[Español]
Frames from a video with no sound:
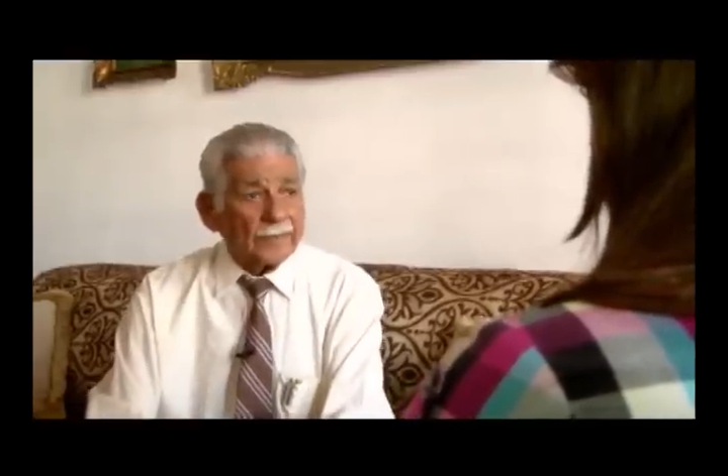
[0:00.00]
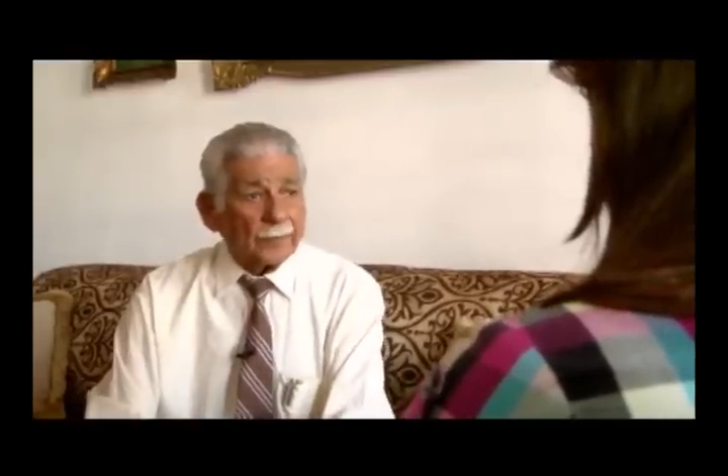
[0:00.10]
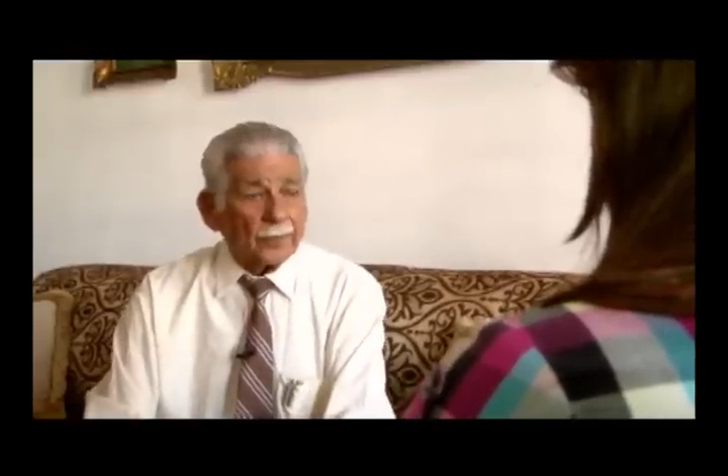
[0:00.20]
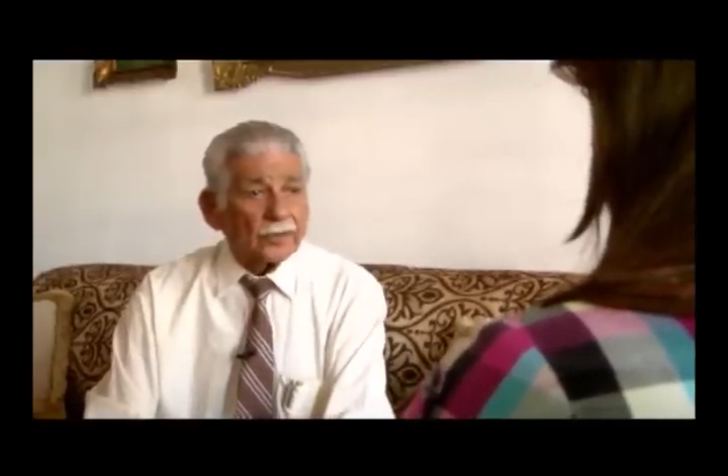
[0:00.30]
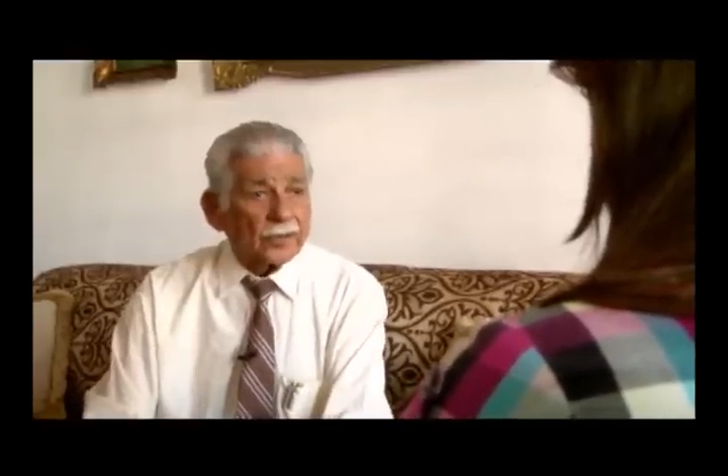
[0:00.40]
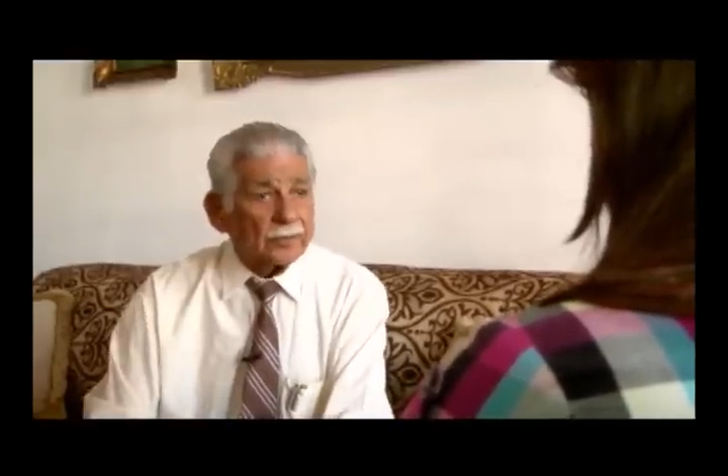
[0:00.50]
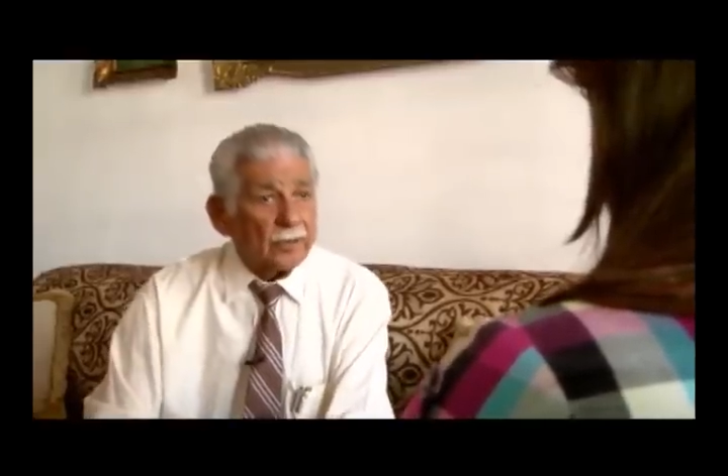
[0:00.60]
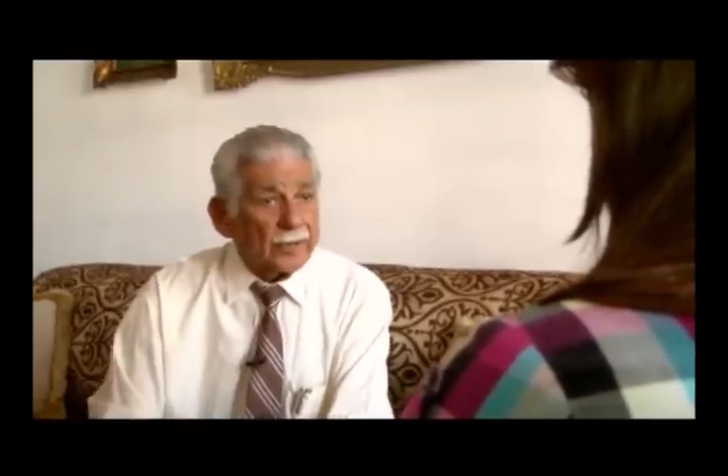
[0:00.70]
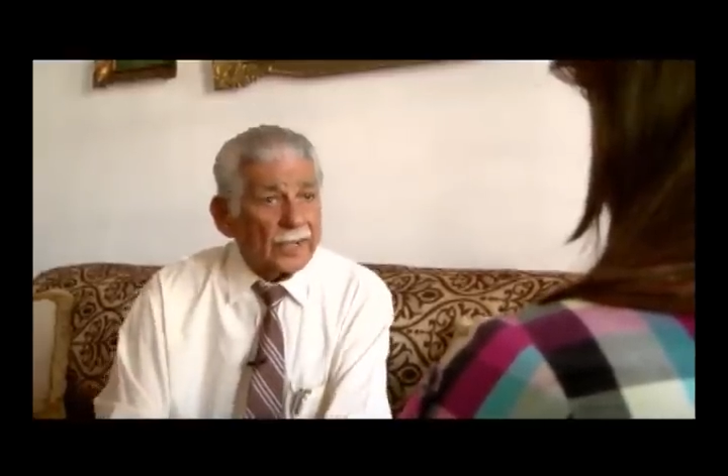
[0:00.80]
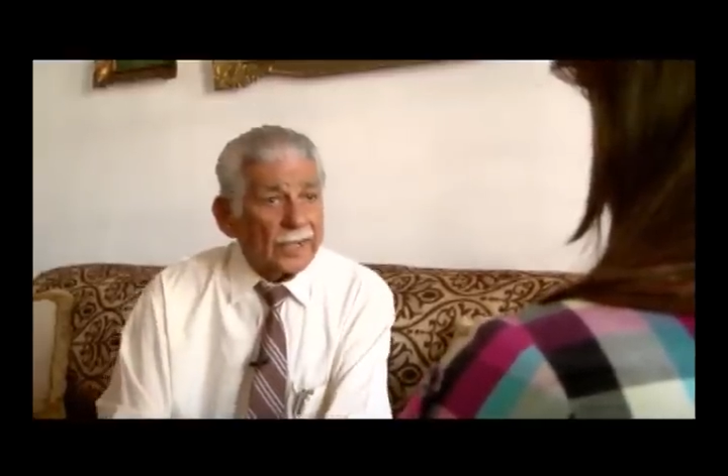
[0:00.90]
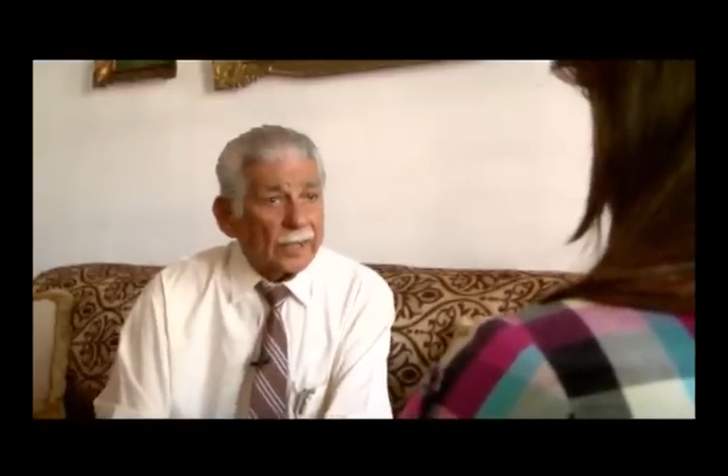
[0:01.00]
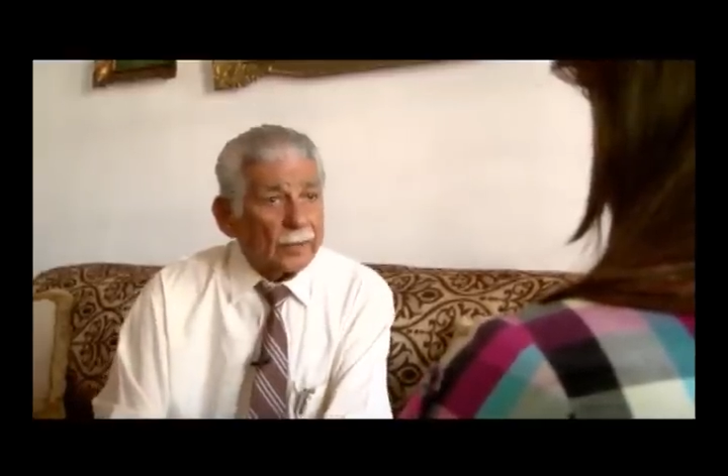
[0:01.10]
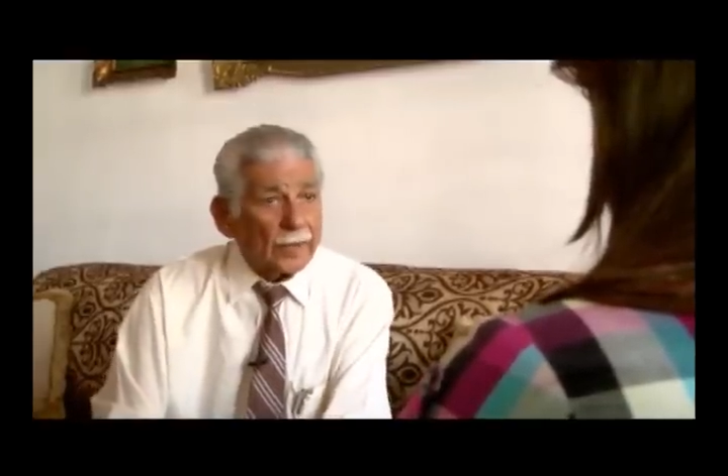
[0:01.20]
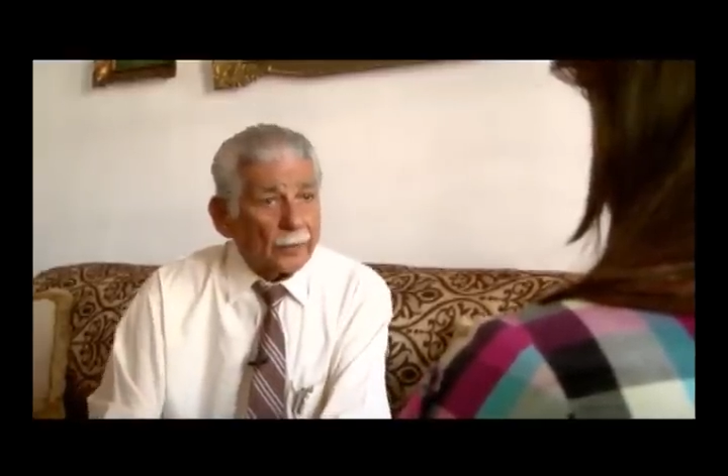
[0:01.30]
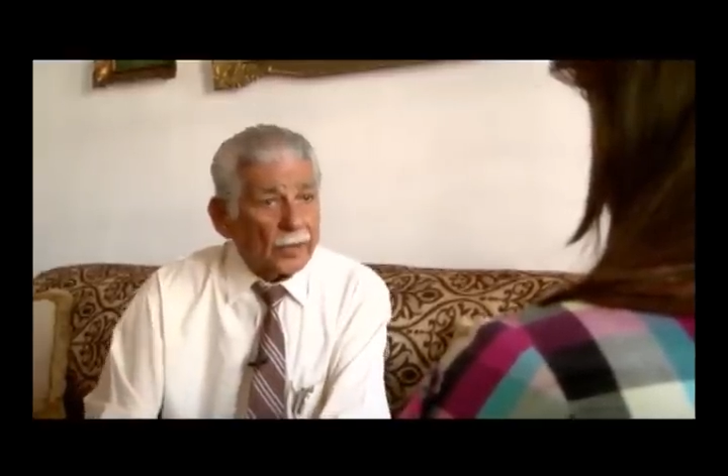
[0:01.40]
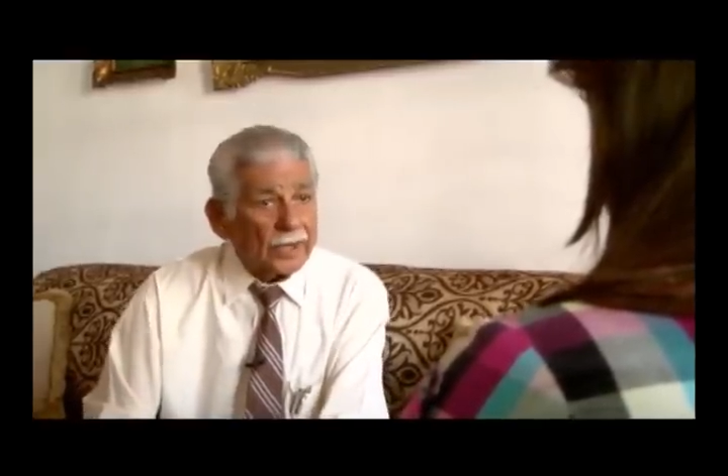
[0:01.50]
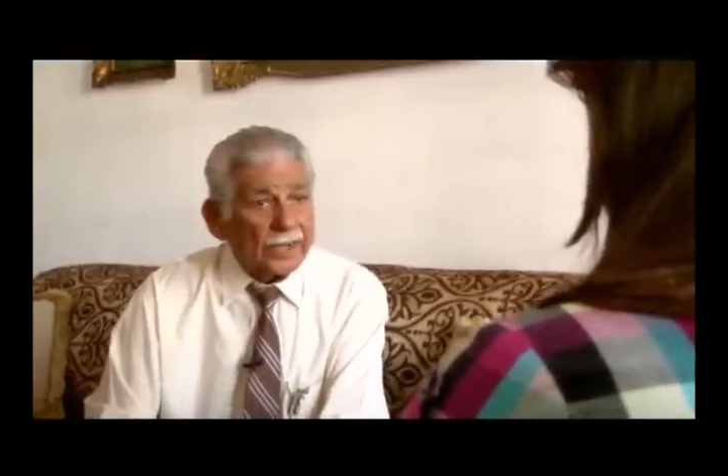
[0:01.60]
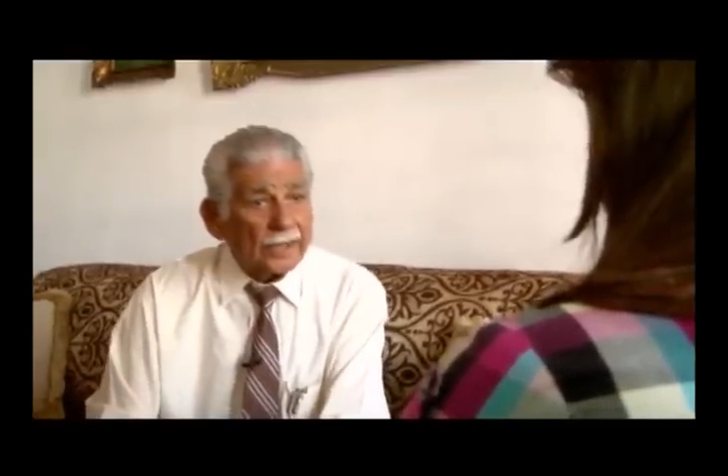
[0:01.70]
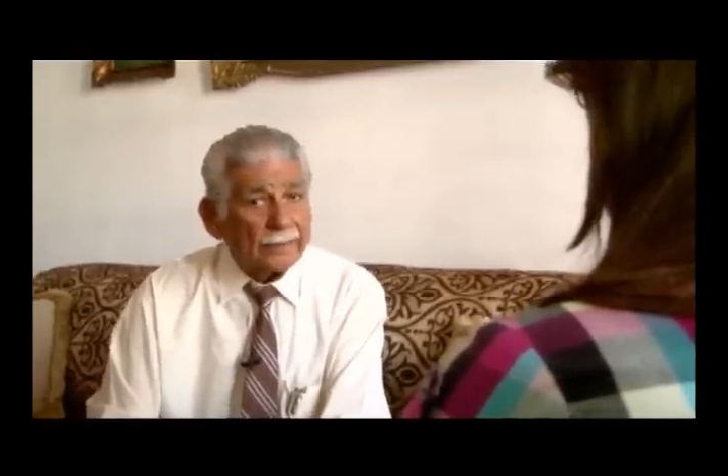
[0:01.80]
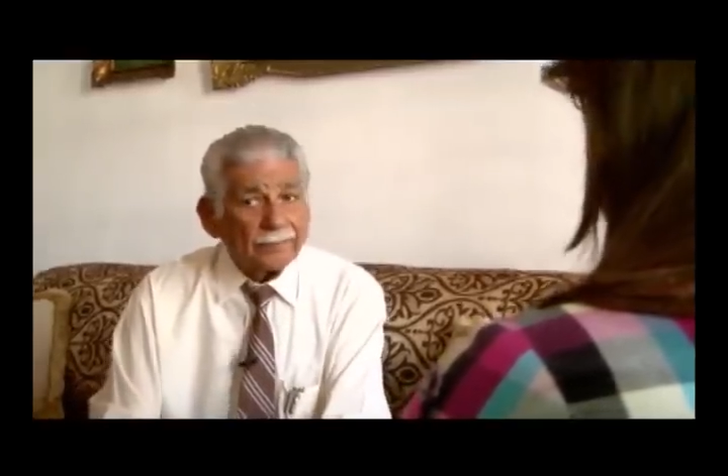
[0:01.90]
de pronto si me hubiera dedicado a la
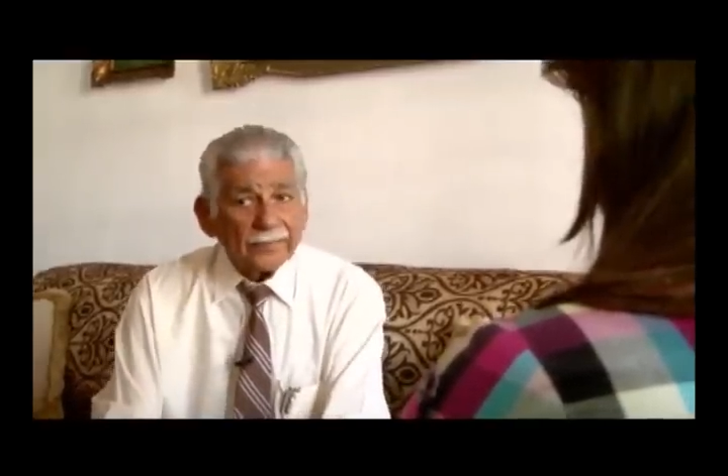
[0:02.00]
política,